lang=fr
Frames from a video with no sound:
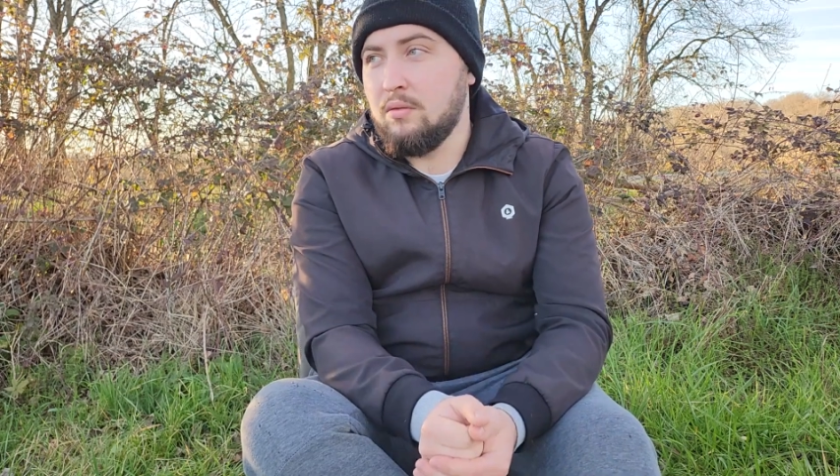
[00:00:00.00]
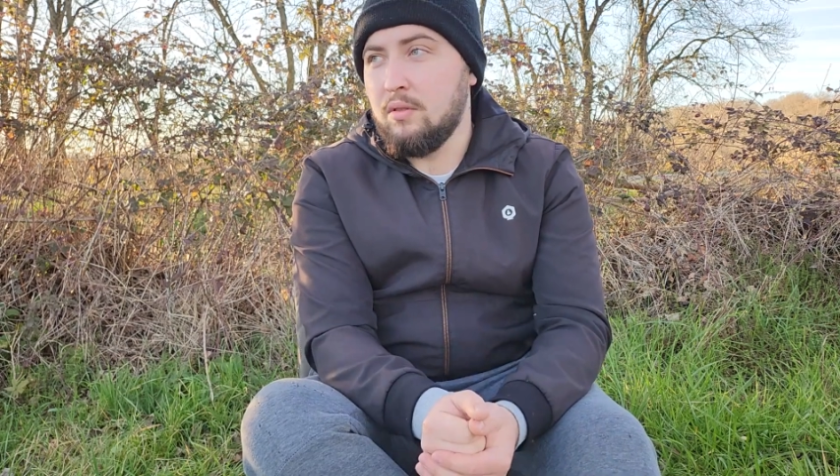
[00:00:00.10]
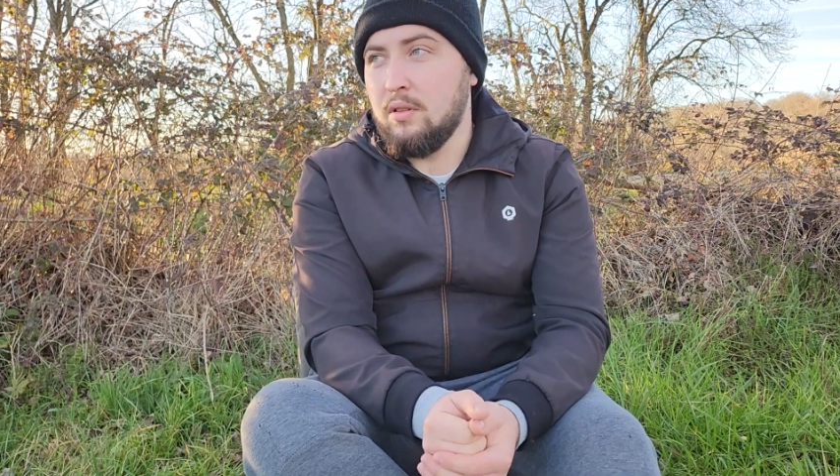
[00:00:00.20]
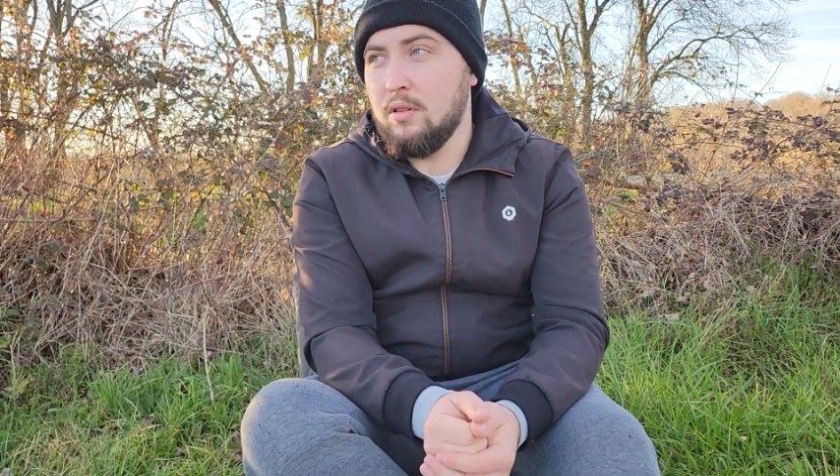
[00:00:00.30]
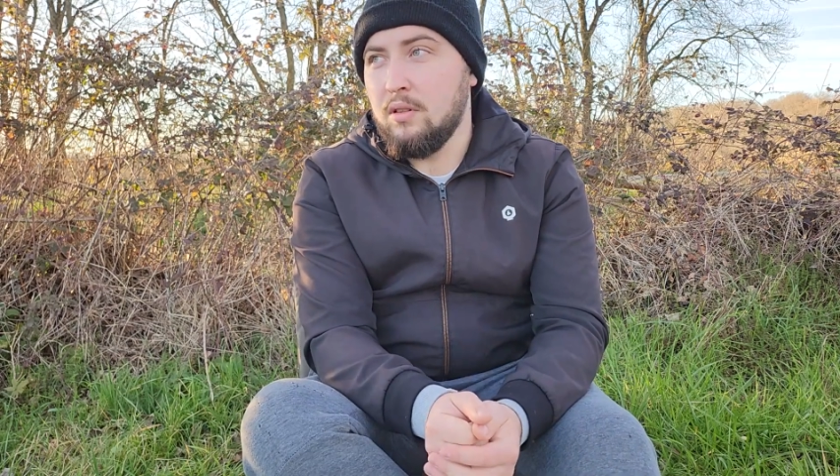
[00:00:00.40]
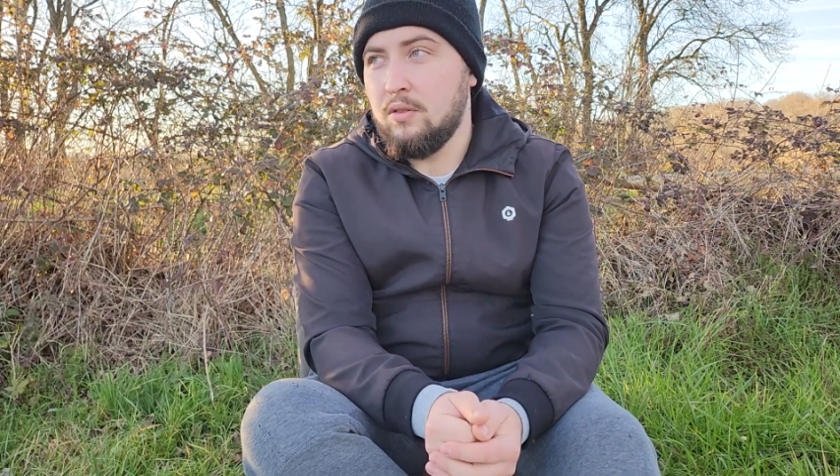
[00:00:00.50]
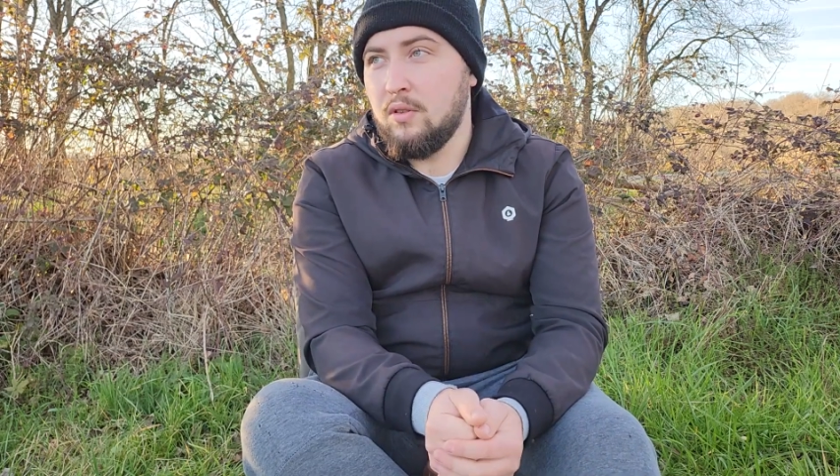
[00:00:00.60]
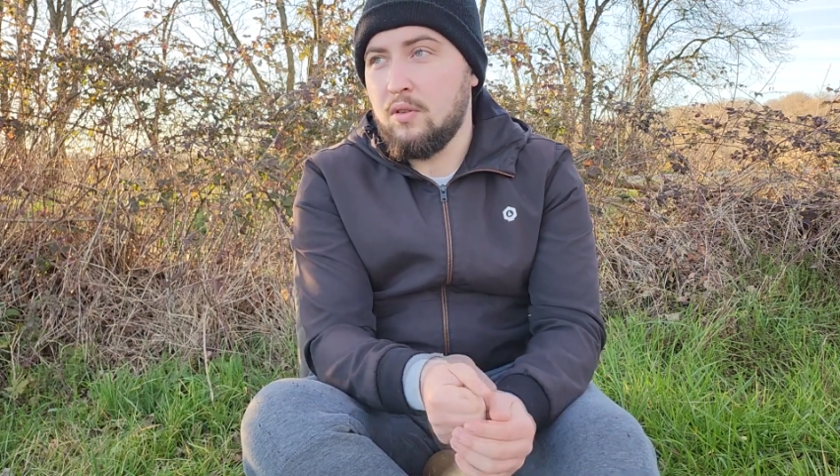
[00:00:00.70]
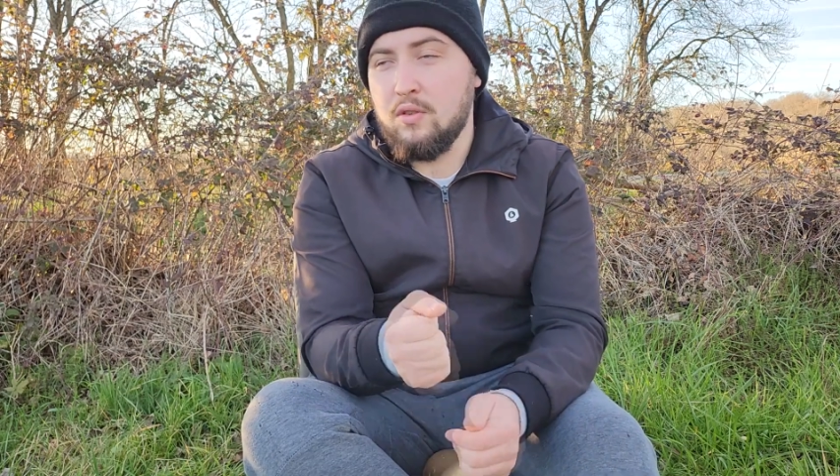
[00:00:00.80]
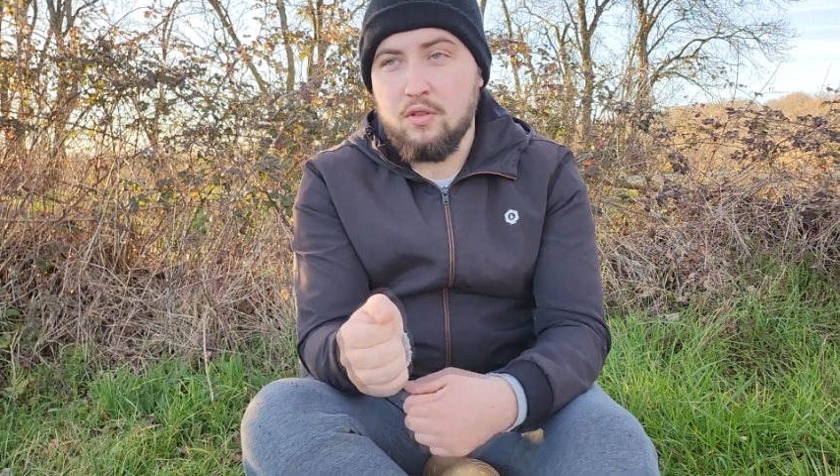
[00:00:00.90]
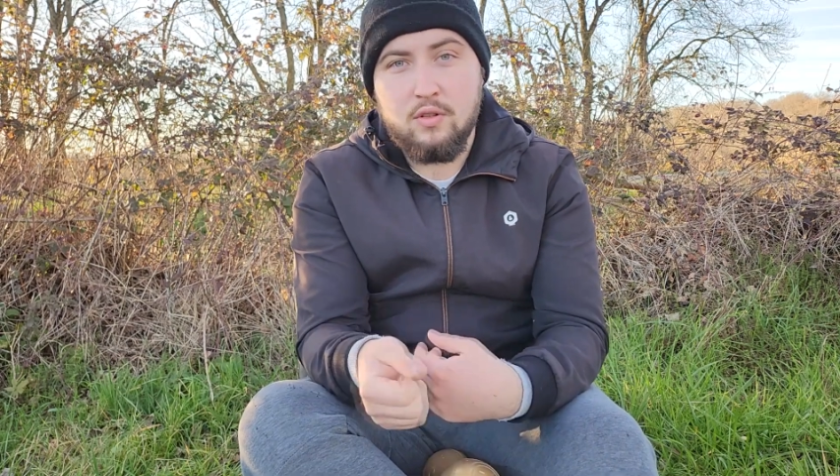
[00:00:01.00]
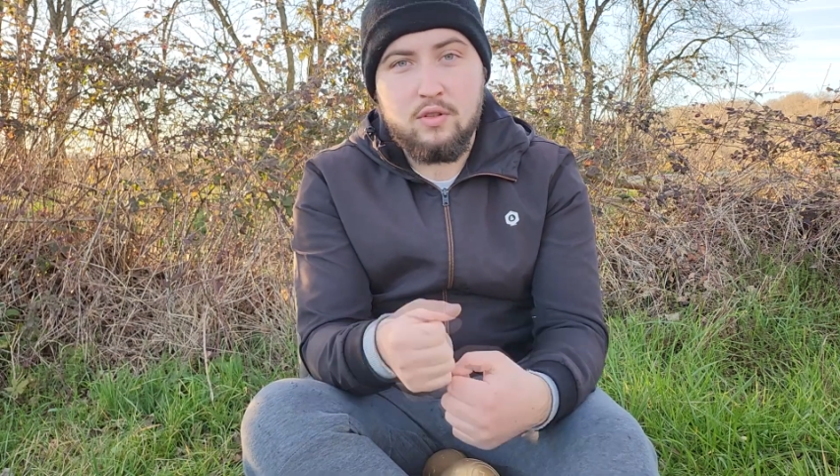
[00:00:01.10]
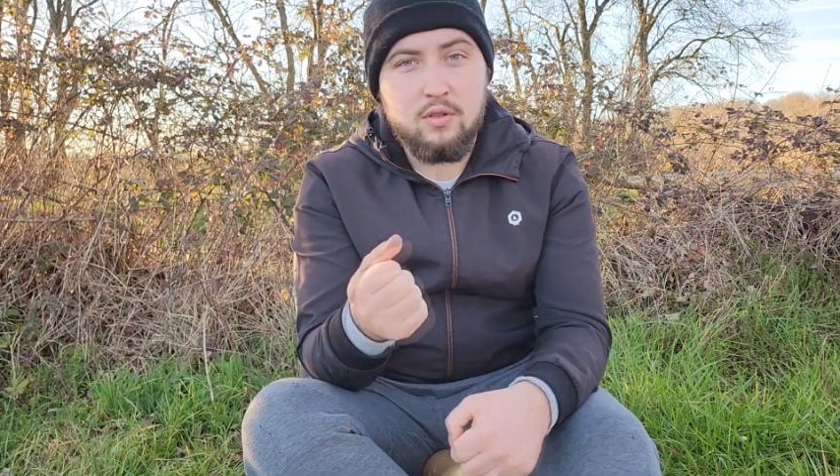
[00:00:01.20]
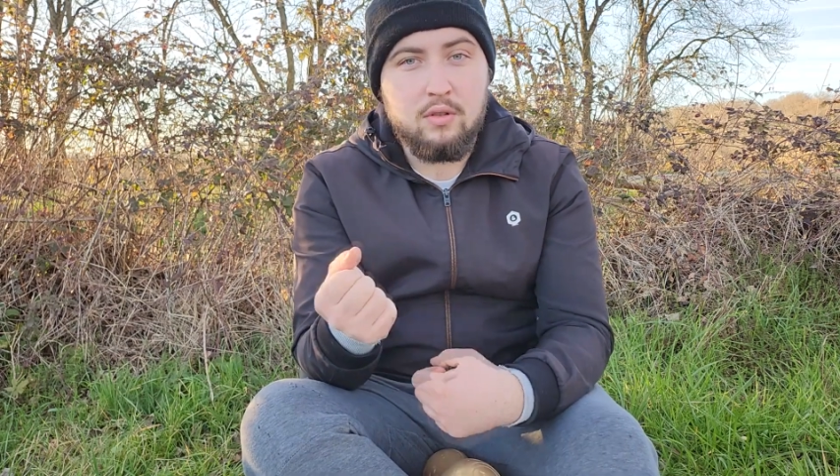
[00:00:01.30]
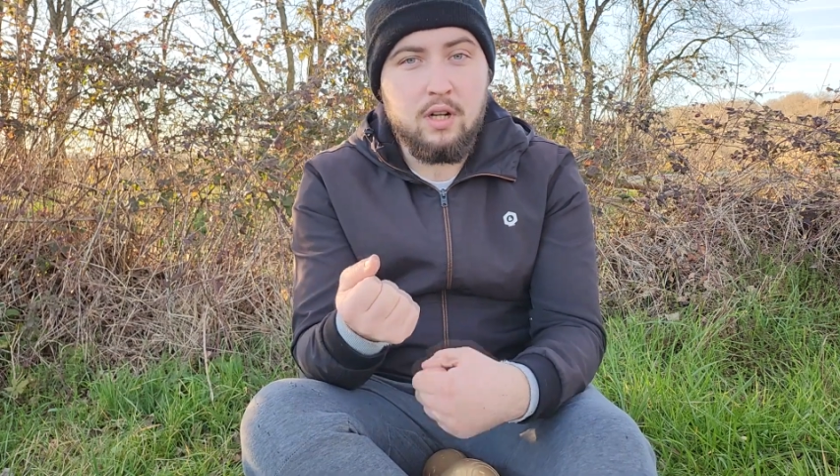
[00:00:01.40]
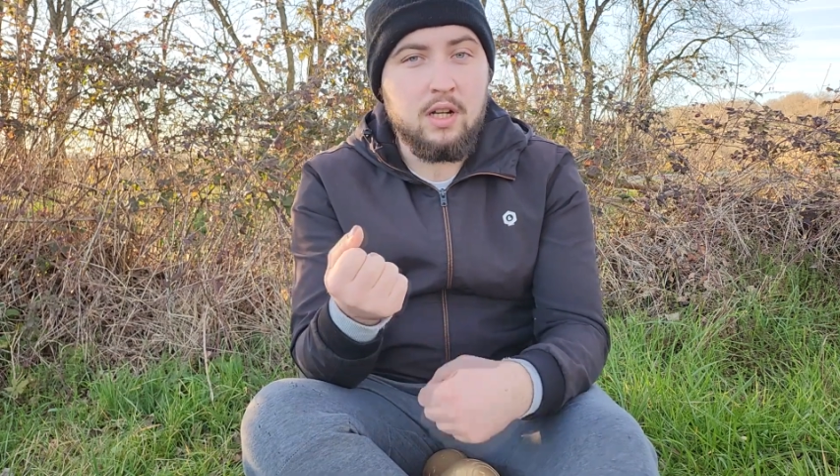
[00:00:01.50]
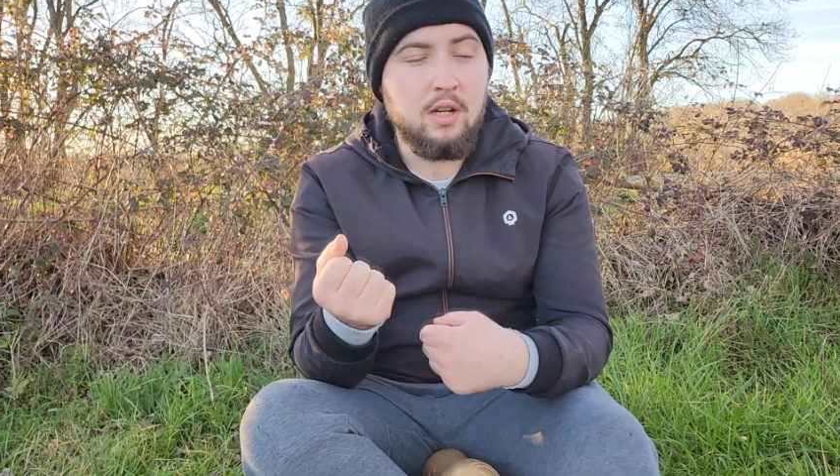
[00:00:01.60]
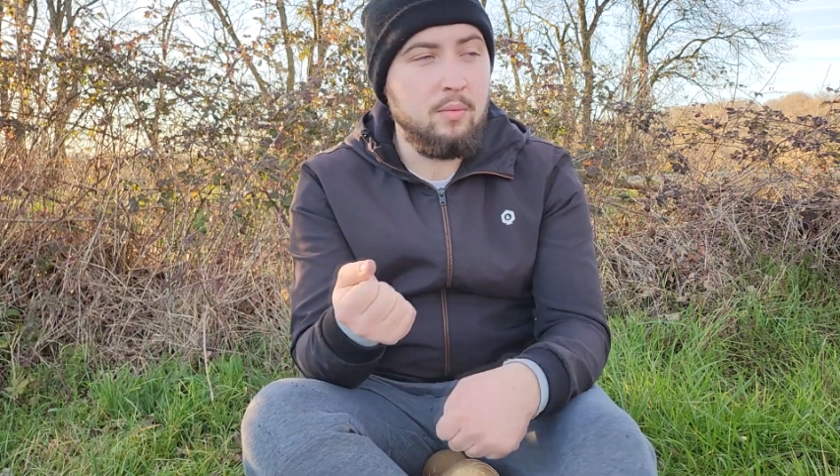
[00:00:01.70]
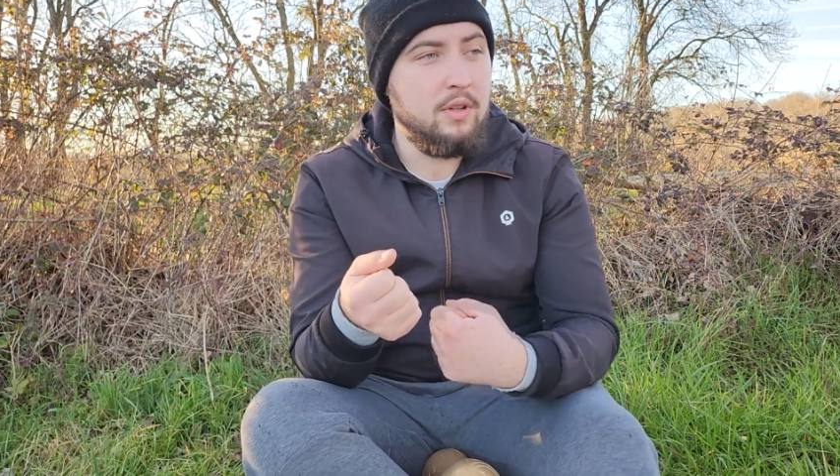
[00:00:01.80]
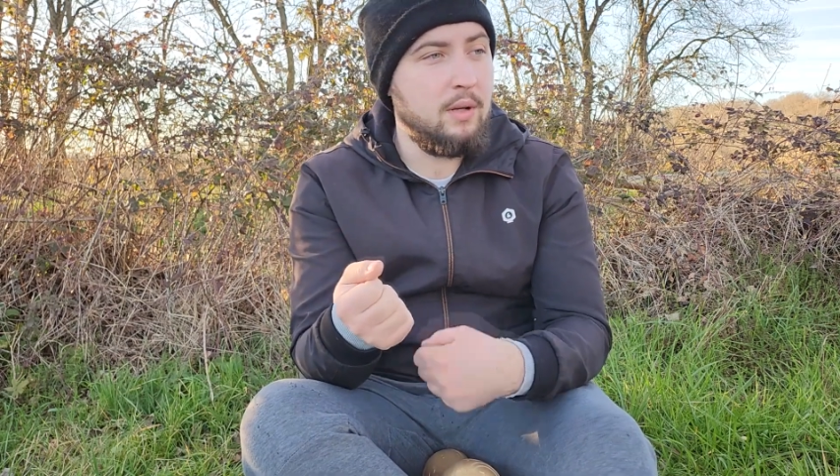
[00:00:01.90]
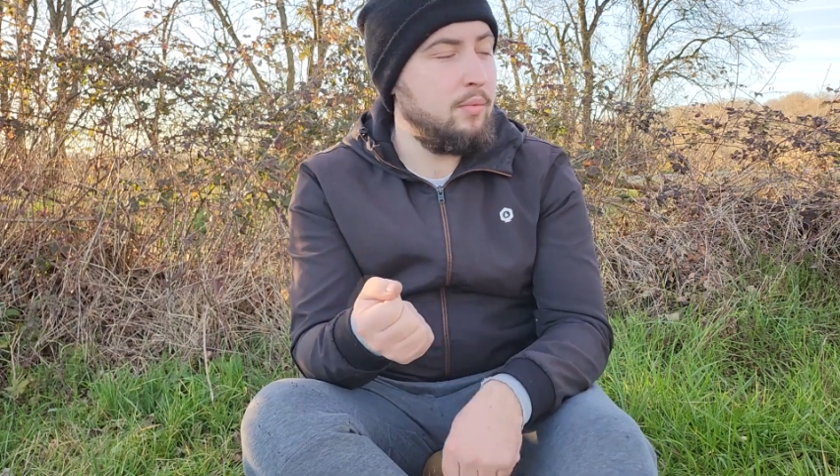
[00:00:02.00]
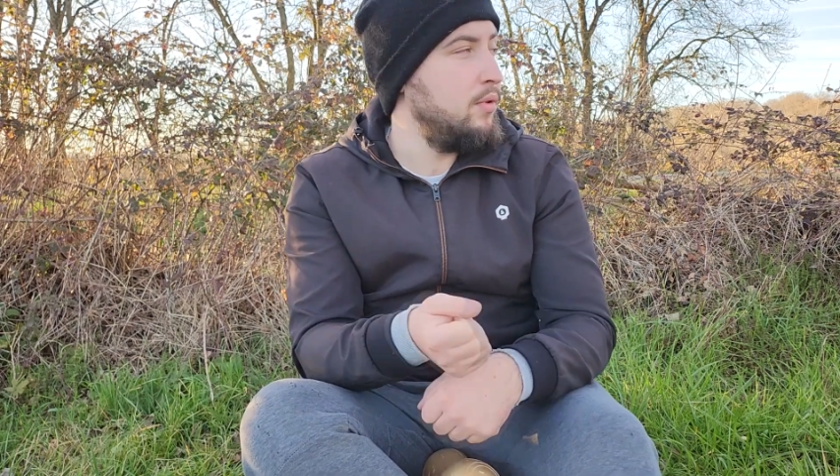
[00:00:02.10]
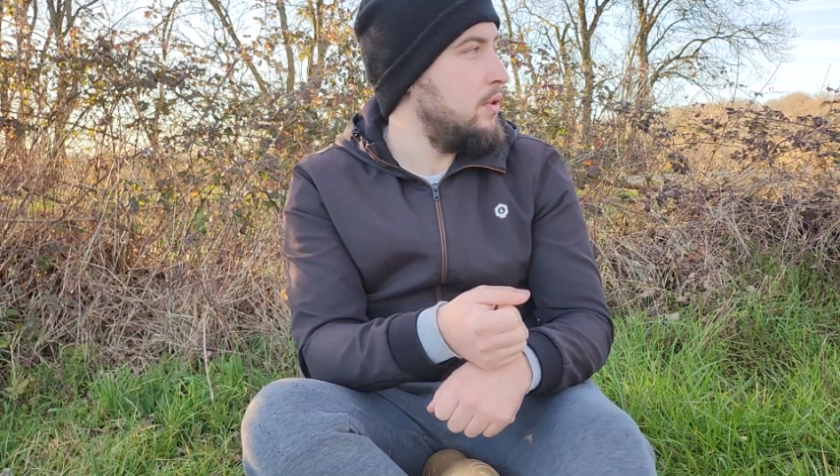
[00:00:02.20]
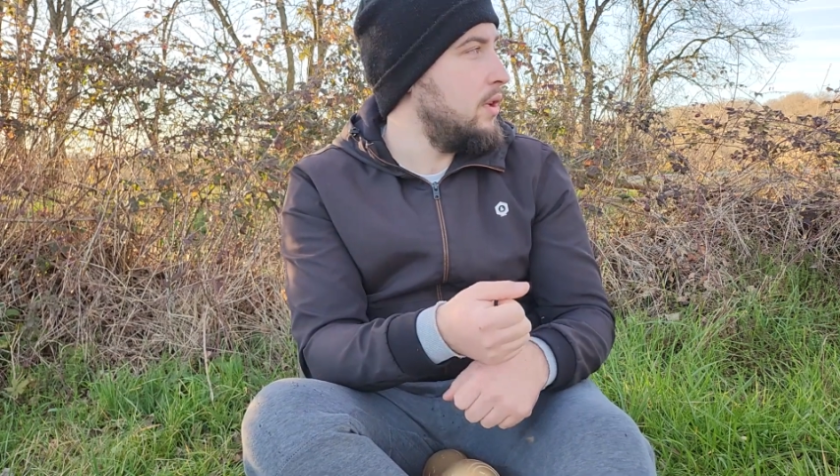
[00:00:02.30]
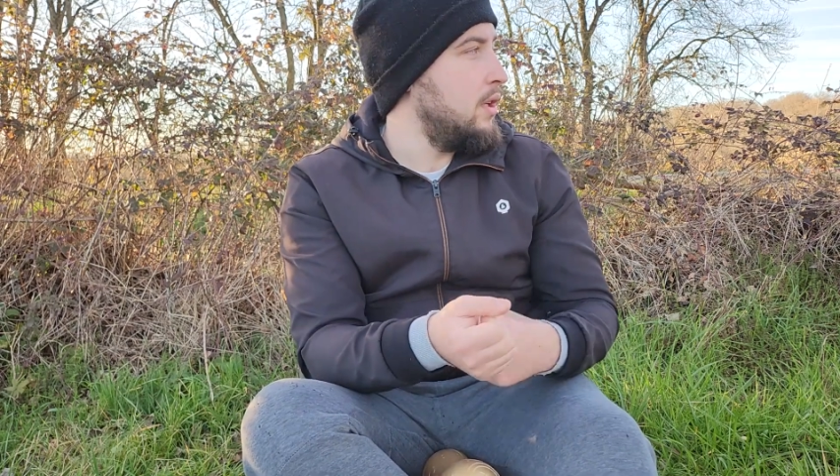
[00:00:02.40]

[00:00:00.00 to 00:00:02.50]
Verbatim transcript: Donc, tant que je raccommode un peu,